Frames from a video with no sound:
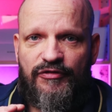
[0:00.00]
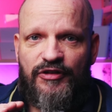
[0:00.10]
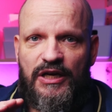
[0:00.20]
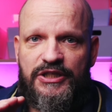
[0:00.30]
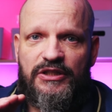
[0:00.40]

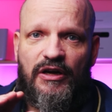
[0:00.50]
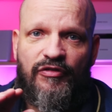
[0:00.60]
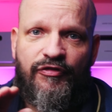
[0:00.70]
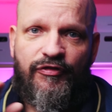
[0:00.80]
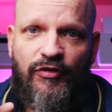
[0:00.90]
vielleicht nach
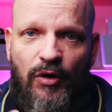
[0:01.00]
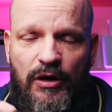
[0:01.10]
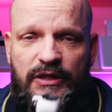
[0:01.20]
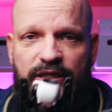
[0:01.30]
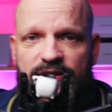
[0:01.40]

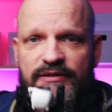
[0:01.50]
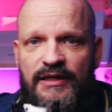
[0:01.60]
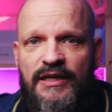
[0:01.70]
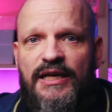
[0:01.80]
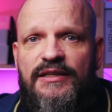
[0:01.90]
vorne gehst,
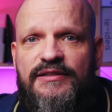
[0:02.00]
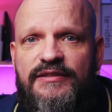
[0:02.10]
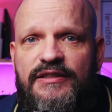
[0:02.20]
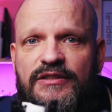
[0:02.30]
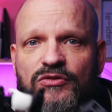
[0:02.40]
dann
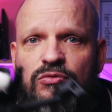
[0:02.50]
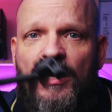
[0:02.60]
siehst du